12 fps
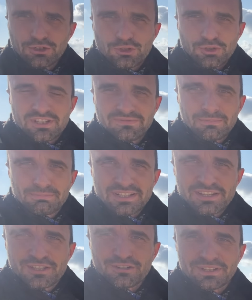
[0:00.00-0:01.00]
co chcę Wam
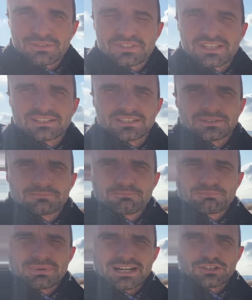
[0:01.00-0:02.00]
prezentować w serii
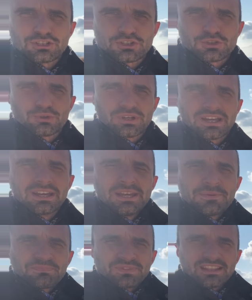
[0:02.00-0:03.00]
Bary Testuje,
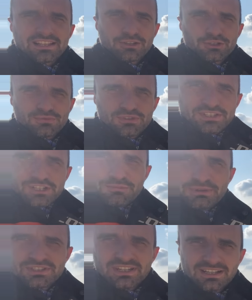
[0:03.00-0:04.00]
dlatego, że wszystko
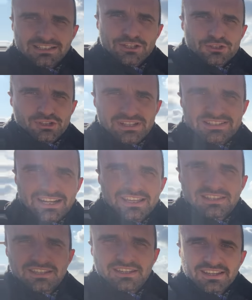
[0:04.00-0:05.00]
będzie kręcone z
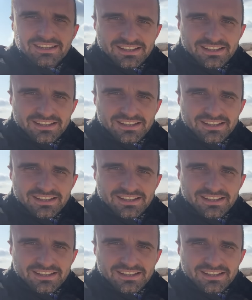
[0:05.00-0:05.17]
ręki,